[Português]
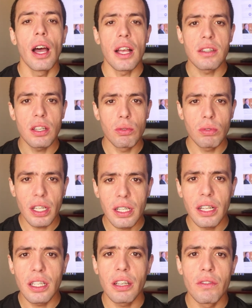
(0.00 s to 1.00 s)
A segunda
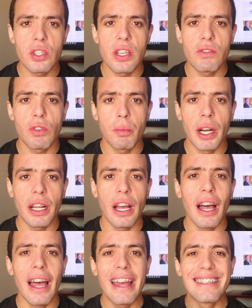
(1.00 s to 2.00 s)
data que vocês vão
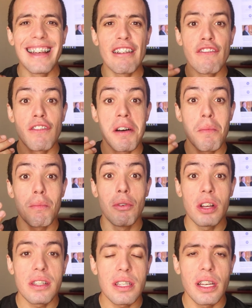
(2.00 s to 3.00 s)
marcar é da
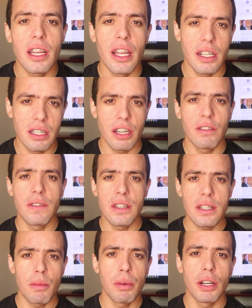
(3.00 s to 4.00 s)
famosa
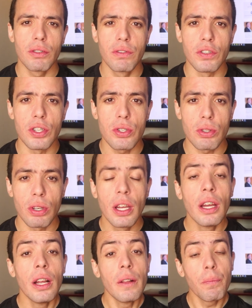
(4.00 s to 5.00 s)
entrevista para o visto.
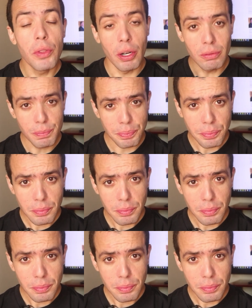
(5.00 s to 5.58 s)
Então,